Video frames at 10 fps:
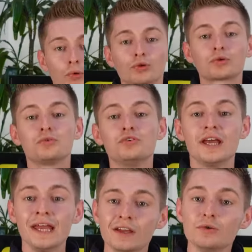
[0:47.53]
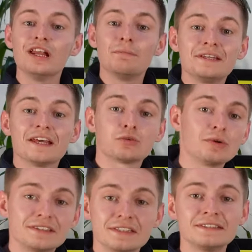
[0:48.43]
Pour notre sujet, une
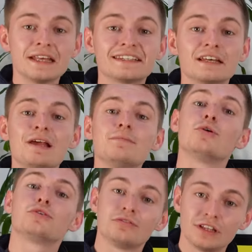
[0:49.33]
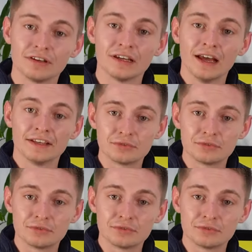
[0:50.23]
application existe, elle s'appelle Molotov TV.